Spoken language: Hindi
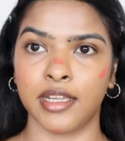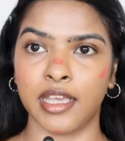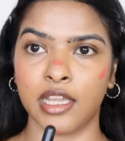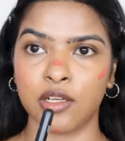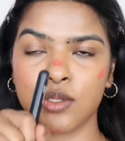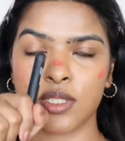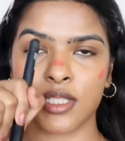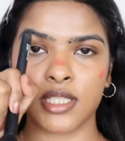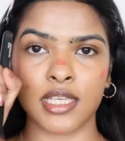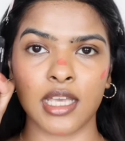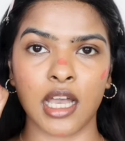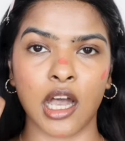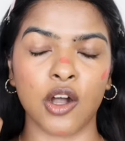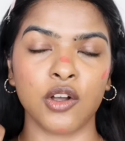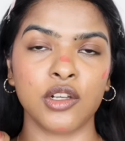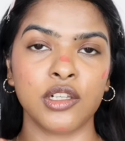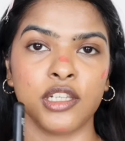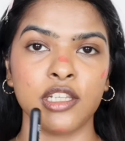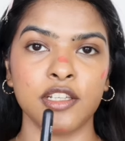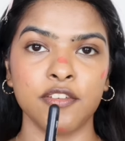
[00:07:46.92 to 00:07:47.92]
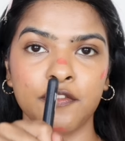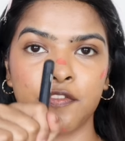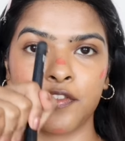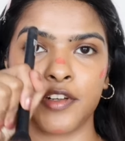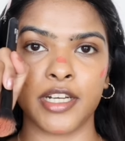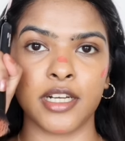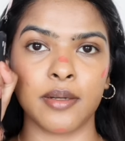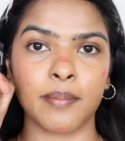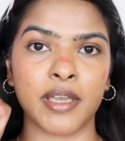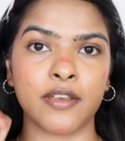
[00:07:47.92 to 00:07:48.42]
एंड कैन यू सी हाउ
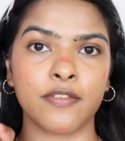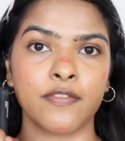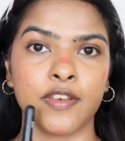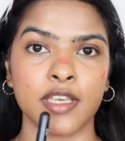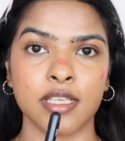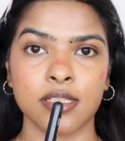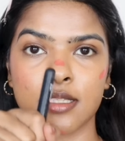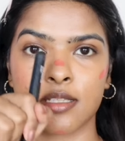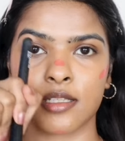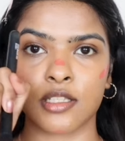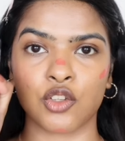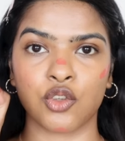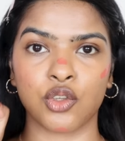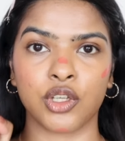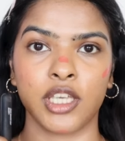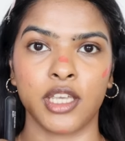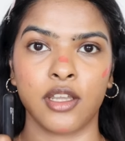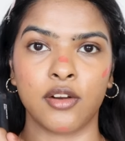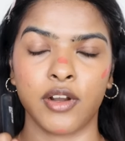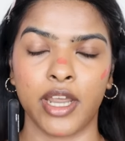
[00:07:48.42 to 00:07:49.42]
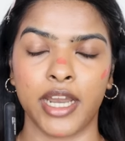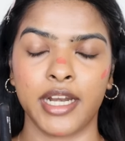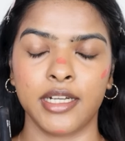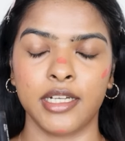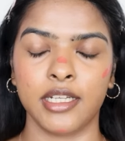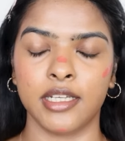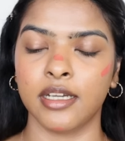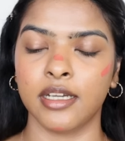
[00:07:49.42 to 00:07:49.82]
लिफ्टेड माई फेस इज लुकिंग राइट